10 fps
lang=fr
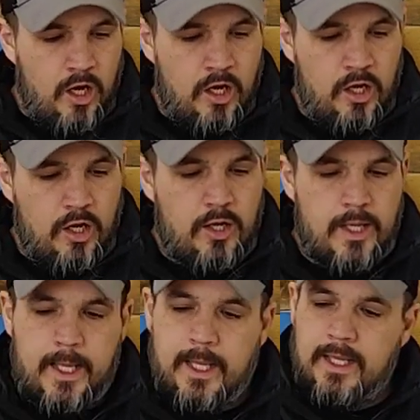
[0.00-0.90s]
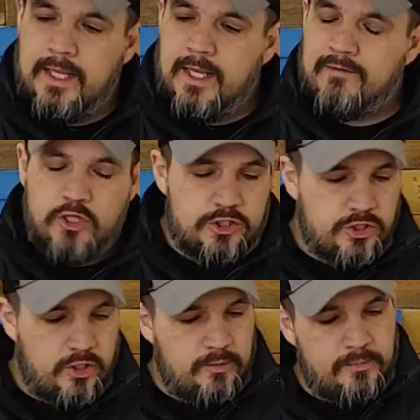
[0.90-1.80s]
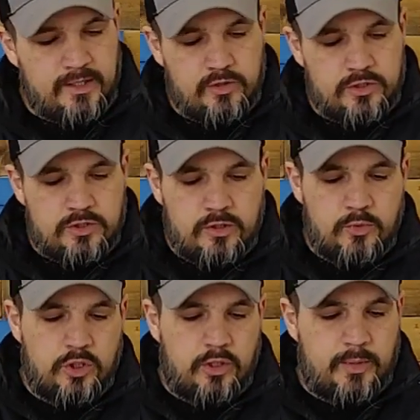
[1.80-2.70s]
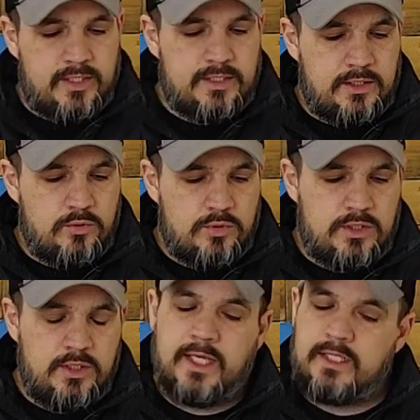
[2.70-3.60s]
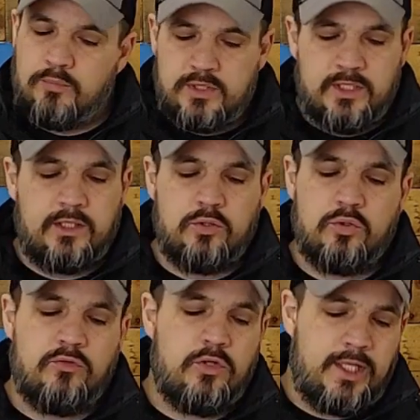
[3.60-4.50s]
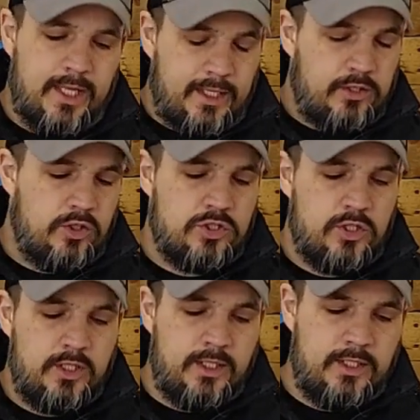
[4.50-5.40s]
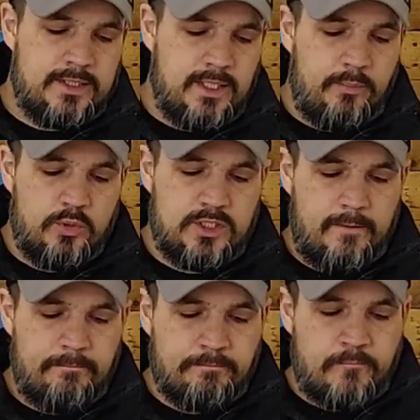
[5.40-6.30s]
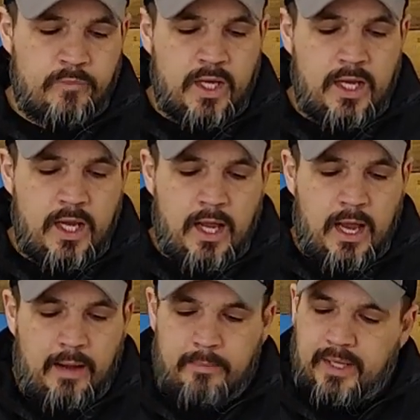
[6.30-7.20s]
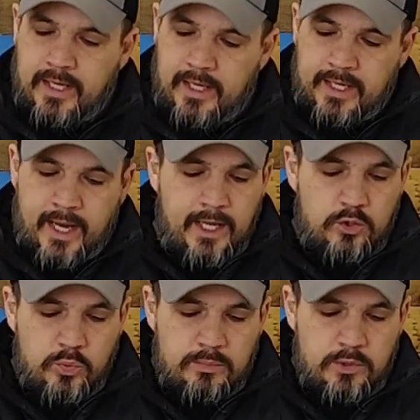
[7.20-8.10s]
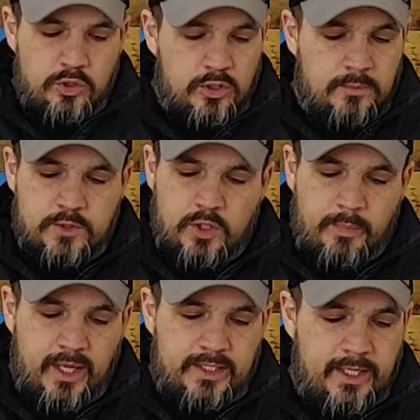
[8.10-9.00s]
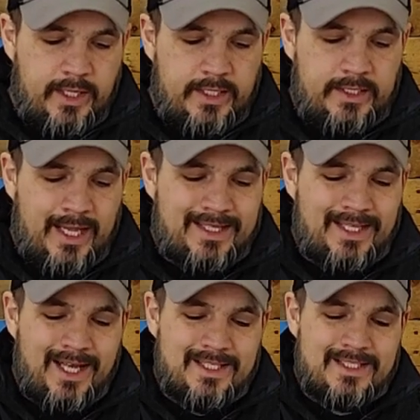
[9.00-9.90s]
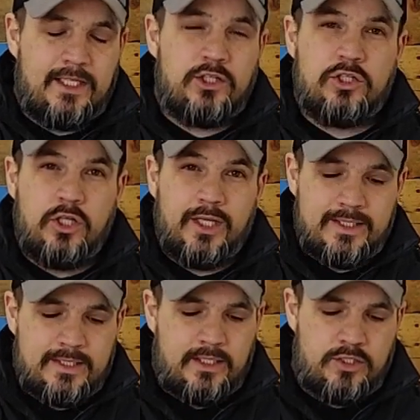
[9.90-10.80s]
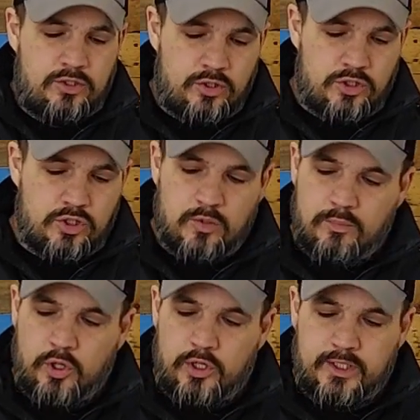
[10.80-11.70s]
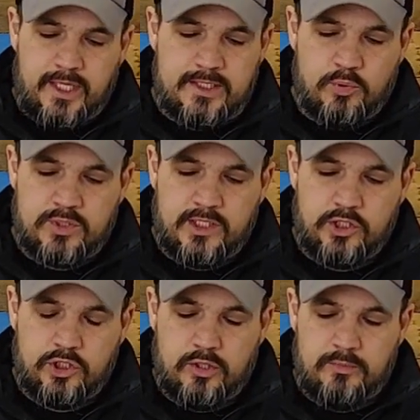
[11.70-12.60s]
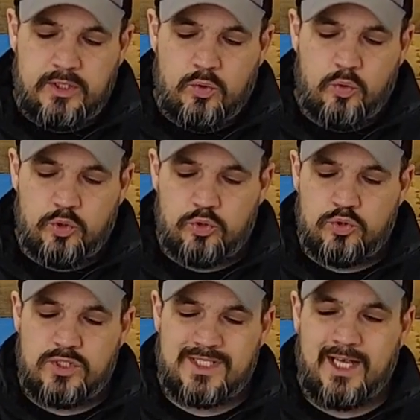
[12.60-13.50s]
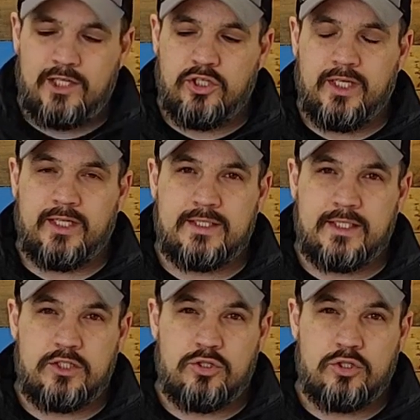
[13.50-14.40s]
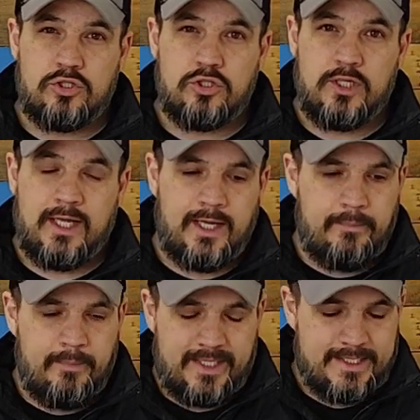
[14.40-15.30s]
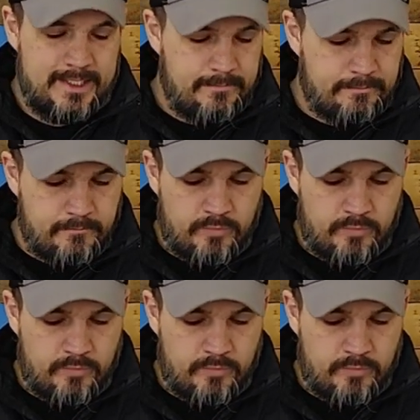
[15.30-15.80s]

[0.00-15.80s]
la Voltium, la Voltium, on a commencé aussi 13.52 volts à 14 degrés, 100%. Après 48 minutes, cependant, elle était à 37 degrés Celsius pour un 13% d'autonomie au lieu du 100 degrés Celsius de la Maxli.